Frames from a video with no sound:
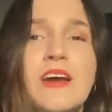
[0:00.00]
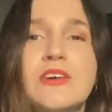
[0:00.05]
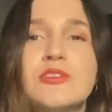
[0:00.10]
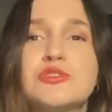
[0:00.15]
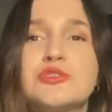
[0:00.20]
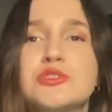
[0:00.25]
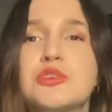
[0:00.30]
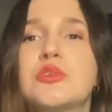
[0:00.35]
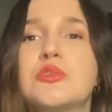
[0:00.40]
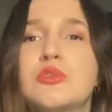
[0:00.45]

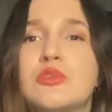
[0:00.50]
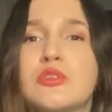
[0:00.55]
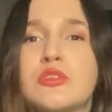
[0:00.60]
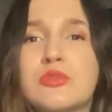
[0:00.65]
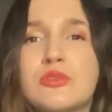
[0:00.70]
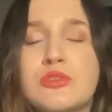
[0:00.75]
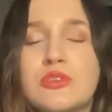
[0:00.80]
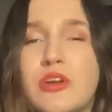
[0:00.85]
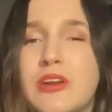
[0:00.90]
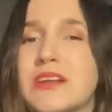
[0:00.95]

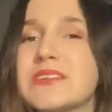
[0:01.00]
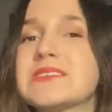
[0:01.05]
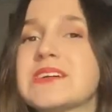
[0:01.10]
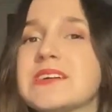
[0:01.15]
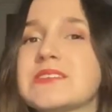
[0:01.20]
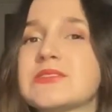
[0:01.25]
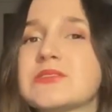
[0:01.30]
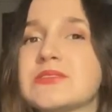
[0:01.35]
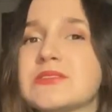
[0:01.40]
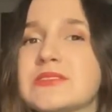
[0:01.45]
çoğu
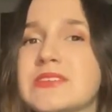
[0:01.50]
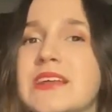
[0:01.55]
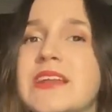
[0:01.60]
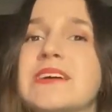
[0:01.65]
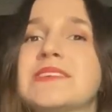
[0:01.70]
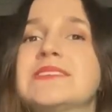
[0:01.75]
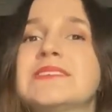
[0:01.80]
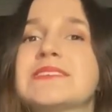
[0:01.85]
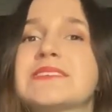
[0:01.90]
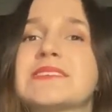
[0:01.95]
Rönesans
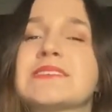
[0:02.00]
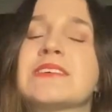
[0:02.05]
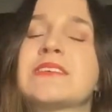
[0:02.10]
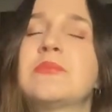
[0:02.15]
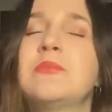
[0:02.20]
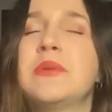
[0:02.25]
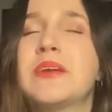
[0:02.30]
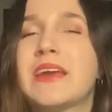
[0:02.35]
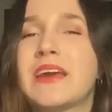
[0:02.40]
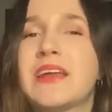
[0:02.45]

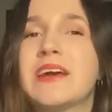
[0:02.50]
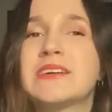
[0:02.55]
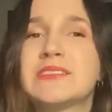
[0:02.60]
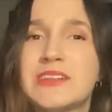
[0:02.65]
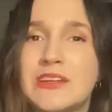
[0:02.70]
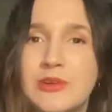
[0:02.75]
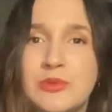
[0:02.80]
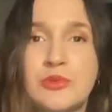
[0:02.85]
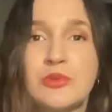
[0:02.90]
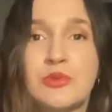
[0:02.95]
sanatçısının
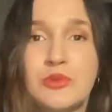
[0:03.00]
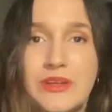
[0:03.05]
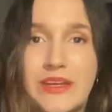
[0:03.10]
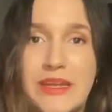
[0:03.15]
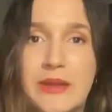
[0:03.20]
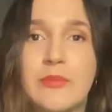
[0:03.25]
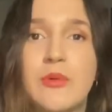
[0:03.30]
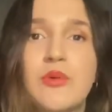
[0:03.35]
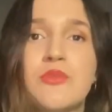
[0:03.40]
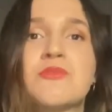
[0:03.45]
Michelangelo'nun
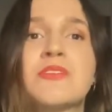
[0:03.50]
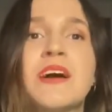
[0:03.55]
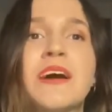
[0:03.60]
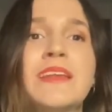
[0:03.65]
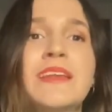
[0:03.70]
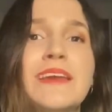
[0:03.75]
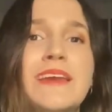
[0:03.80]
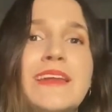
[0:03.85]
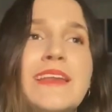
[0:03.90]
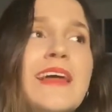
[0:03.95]
gibi
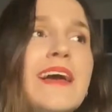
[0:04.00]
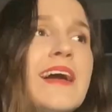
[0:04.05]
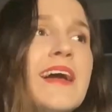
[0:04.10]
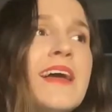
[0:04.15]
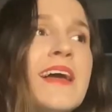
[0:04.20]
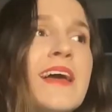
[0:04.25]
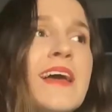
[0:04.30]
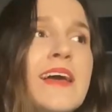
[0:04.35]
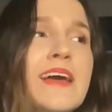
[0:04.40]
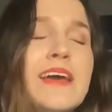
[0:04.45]
özellikle
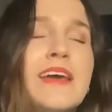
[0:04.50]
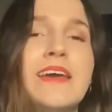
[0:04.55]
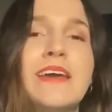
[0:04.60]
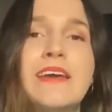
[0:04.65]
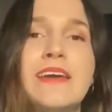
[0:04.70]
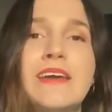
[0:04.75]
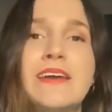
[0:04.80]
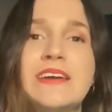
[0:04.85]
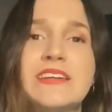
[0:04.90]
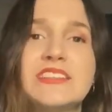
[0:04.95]

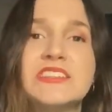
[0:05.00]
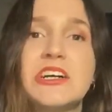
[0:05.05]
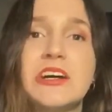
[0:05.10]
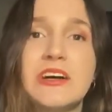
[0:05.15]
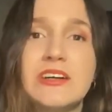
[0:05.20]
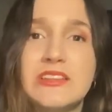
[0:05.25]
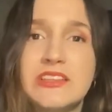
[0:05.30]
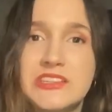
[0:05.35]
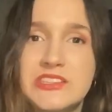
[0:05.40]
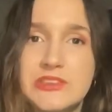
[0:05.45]
e,
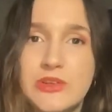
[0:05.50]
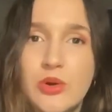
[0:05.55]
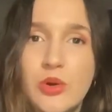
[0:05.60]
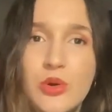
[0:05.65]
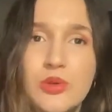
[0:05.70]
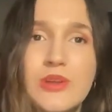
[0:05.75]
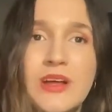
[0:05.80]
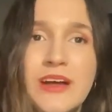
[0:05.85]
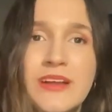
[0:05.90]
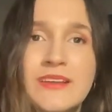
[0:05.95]
çağ dışı
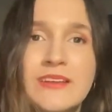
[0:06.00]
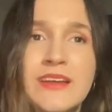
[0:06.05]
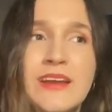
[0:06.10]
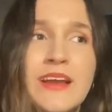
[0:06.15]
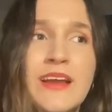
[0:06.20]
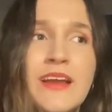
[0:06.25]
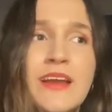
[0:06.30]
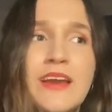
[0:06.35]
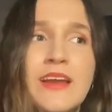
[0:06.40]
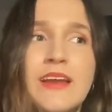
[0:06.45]
olan
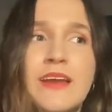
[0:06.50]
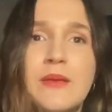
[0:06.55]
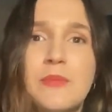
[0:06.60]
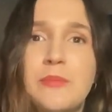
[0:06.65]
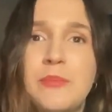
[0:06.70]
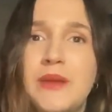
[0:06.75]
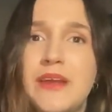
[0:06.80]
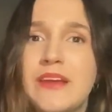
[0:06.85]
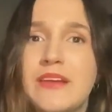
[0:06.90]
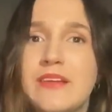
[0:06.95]

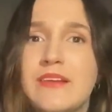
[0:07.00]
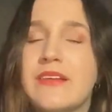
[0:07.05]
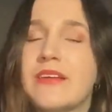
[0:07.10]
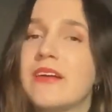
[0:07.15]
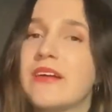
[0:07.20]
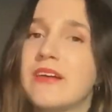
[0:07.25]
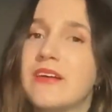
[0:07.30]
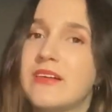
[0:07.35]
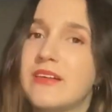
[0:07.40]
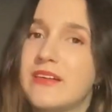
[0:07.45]
bir
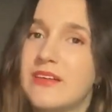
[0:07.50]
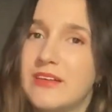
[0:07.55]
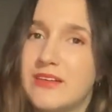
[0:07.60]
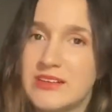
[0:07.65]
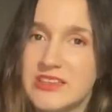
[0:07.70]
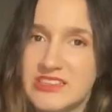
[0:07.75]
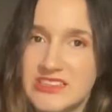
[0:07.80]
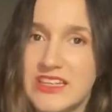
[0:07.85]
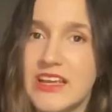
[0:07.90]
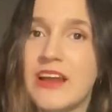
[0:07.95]

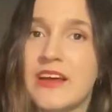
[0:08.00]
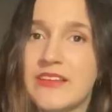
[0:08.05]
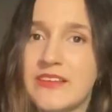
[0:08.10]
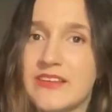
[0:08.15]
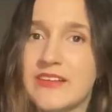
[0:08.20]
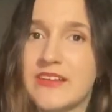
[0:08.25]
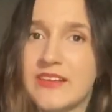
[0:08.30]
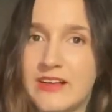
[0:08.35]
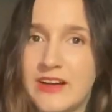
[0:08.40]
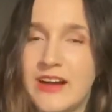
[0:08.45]

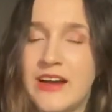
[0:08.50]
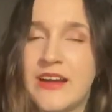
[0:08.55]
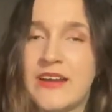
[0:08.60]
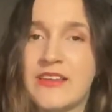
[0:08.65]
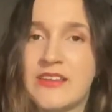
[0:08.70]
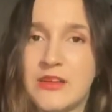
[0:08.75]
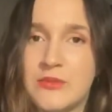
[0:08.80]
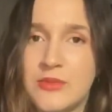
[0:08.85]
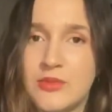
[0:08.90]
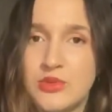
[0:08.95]
sanatçı.
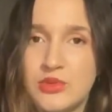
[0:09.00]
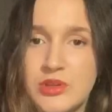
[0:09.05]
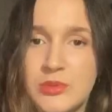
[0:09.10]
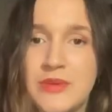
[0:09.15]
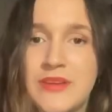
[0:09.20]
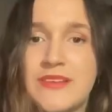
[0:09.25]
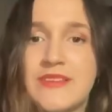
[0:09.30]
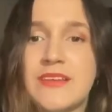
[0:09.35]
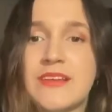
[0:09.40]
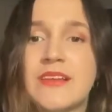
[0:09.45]
Aynı zamanda o da
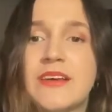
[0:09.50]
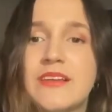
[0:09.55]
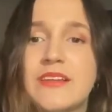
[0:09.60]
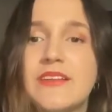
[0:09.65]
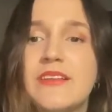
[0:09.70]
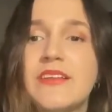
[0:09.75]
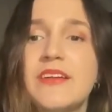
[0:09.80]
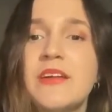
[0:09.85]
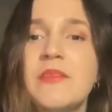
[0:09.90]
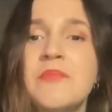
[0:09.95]
bir
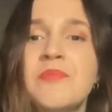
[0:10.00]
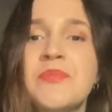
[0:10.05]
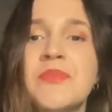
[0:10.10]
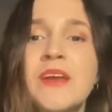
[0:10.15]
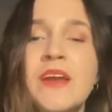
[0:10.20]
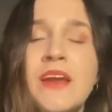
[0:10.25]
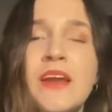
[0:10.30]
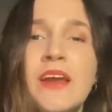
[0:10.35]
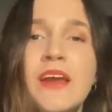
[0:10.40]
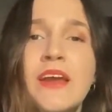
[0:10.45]
sanatçı.
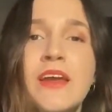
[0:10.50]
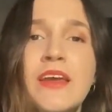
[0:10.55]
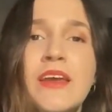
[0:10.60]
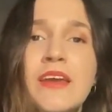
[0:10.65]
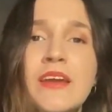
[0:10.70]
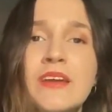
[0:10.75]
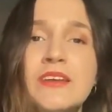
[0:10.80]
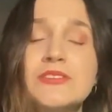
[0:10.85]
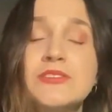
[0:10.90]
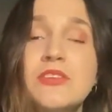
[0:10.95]

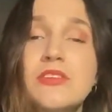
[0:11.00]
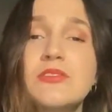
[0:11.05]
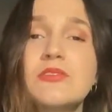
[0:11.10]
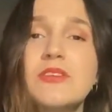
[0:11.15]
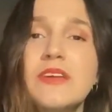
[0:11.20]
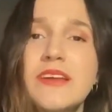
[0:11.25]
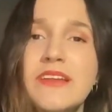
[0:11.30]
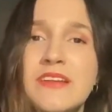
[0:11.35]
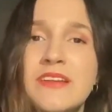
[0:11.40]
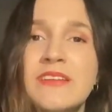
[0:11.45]
E,
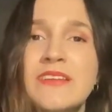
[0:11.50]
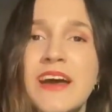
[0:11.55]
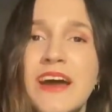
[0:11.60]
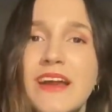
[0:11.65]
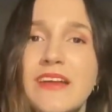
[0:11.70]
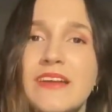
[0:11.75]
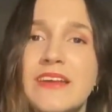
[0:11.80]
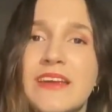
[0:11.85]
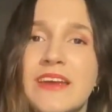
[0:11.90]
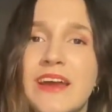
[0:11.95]
Giotto için
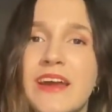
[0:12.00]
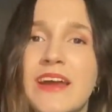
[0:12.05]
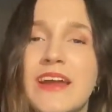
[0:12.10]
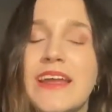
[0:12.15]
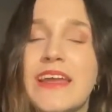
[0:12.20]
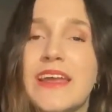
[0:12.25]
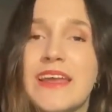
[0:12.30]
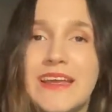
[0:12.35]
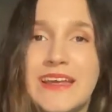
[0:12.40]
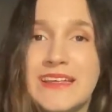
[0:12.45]
der ki
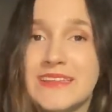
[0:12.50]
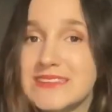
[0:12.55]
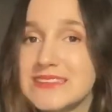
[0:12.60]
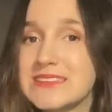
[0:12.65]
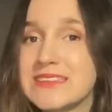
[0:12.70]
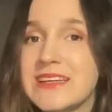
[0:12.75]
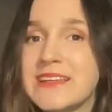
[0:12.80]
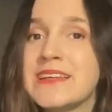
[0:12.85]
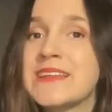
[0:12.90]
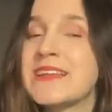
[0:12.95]

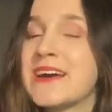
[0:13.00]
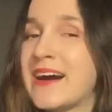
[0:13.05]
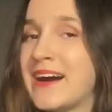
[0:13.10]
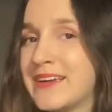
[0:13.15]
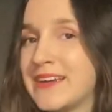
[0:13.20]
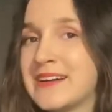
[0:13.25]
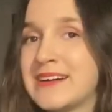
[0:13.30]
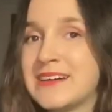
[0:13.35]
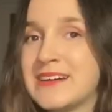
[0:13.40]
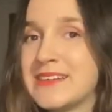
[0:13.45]
insanın
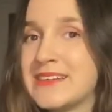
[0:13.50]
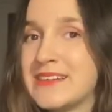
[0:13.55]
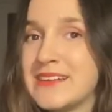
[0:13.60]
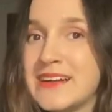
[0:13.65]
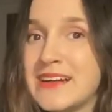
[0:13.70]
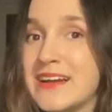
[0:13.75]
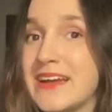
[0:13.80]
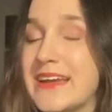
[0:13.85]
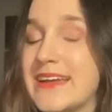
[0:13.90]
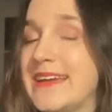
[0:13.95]

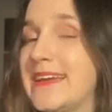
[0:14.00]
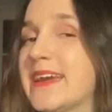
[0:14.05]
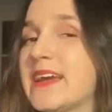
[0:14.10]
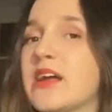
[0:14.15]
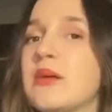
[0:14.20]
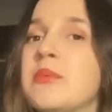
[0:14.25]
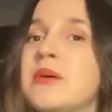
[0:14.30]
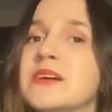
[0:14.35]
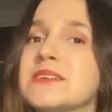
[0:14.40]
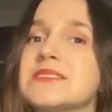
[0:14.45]
ayağını
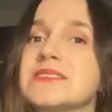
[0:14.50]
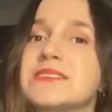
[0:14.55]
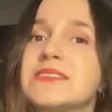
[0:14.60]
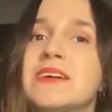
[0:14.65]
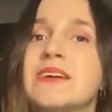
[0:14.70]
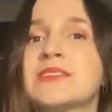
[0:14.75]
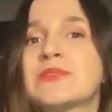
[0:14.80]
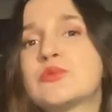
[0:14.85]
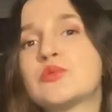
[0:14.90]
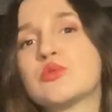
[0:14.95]
yere
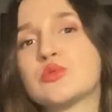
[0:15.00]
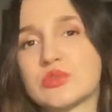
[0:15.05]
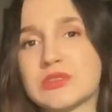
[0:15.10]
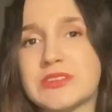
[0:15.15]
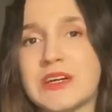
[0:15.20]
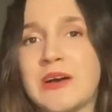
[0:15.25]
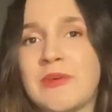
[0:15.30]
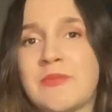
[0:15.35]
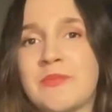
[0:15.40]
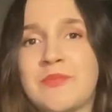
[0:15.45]
bastıran
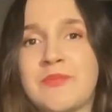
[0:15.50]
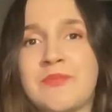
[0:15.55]
usta.